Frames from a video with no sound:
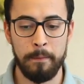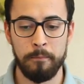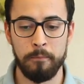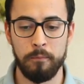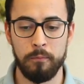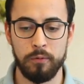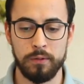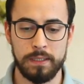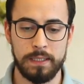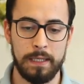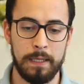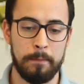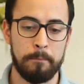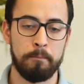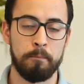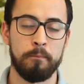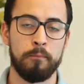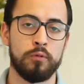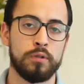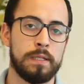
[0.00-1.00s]

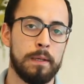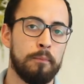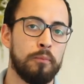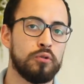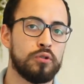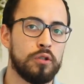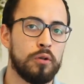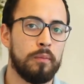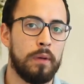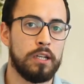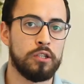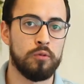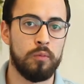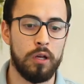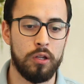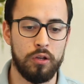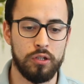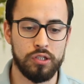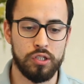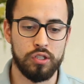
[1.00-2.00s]
você, você possui mais de uma
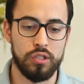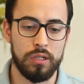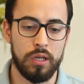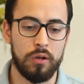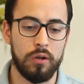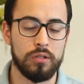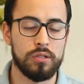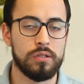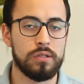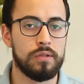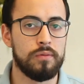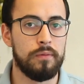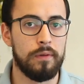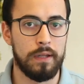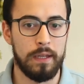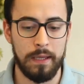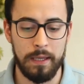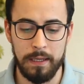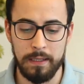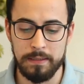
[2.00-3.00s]
loja de negócios
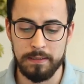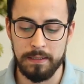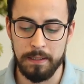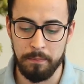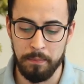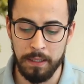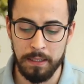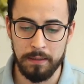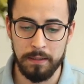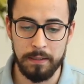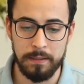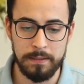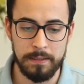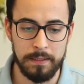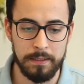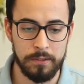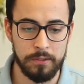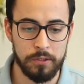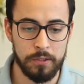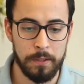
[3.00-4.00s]
diferentes, é bem
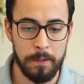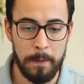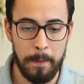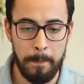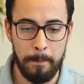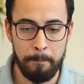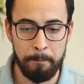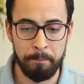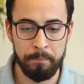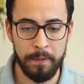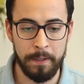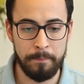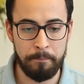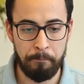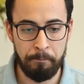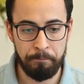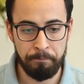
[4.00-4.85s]
interessante. Tá?